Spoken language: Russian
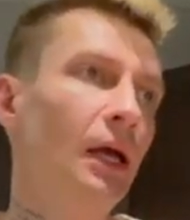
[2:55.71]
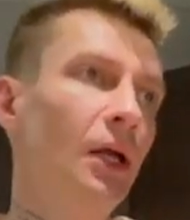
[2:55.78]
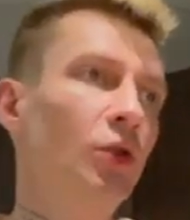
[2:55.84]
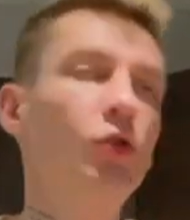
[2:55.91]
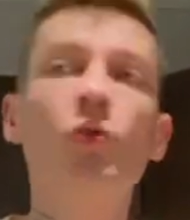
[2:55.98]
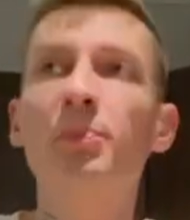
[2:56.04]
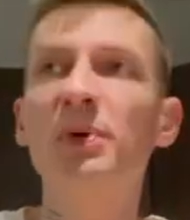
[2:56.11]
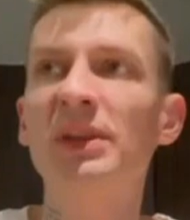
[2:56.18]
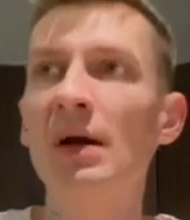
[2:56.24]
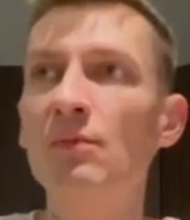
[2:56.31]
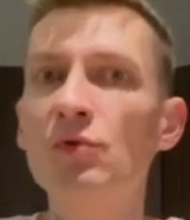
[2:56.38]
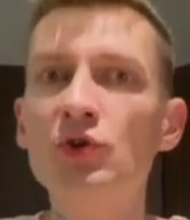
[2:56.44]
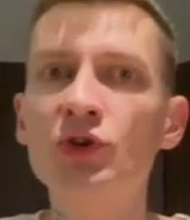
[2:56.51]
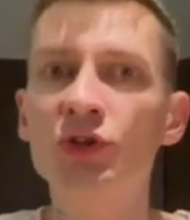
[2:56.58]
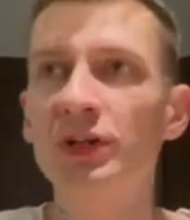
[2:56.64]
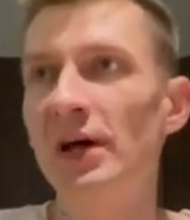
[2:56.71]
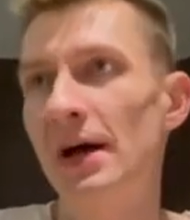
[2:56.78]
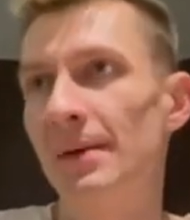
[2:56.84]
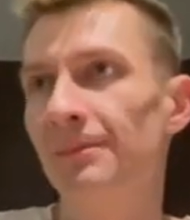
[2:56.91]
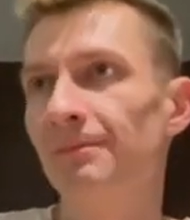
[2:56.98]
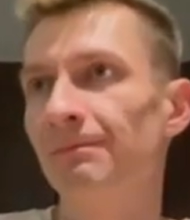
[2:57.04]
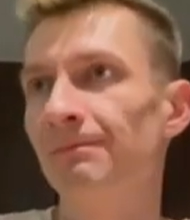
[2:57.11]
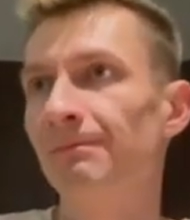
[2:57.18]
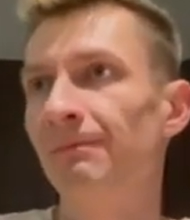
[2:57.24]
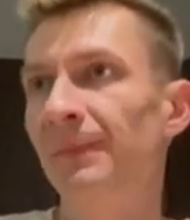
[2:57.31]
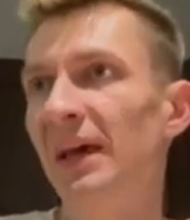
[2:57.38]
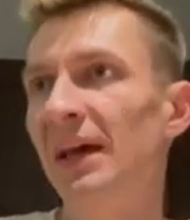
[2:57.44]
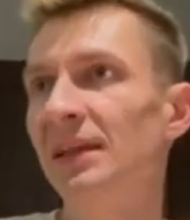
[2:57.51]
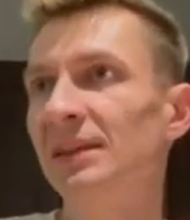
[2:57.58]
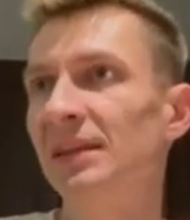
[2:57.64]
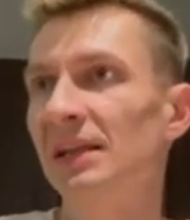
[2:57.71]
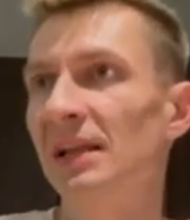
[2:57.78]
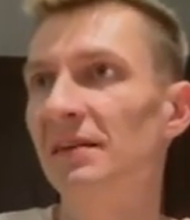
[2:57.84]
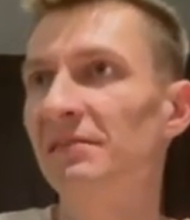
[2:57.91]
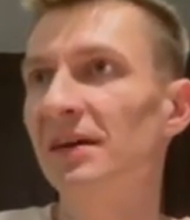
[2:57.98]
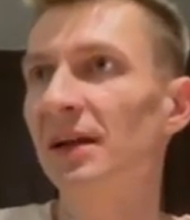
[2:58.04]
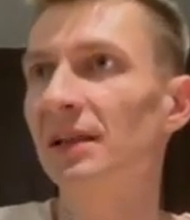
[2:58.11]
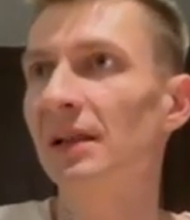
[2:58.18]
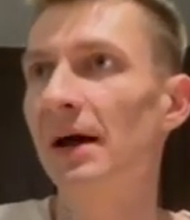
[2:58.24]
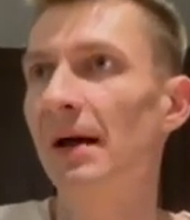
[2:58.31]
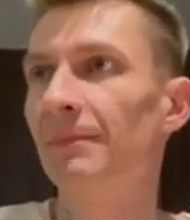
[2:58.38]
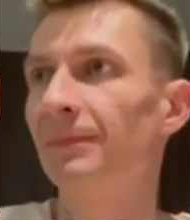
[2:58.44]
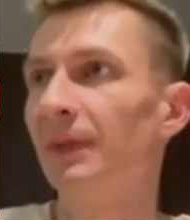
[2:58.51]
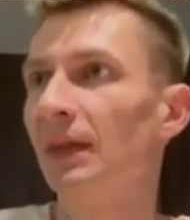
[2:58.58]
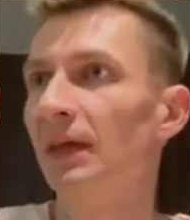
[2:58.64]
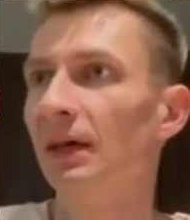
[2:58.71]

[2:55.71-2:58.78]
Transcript: Ну, потому что это, наверное,